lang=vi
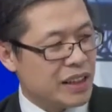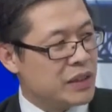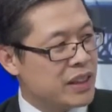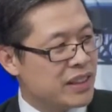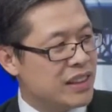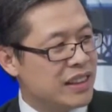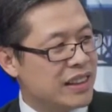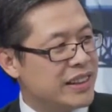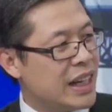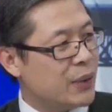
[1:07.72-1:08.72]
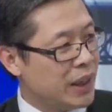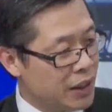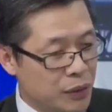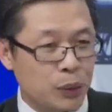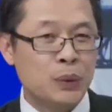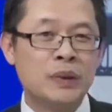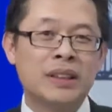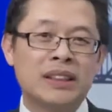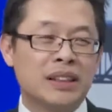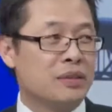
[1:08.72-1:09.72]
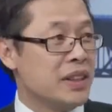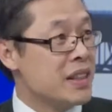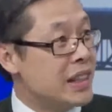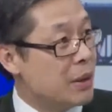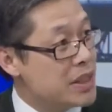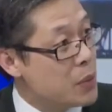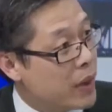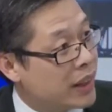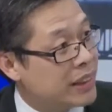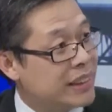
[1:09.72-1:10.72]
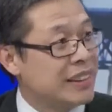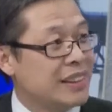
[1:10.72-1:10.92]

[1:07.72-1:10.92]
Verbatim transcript: Dạ vâng, xin à, chào anh Lê Vũ và xin chào bác sĩ Hoàng,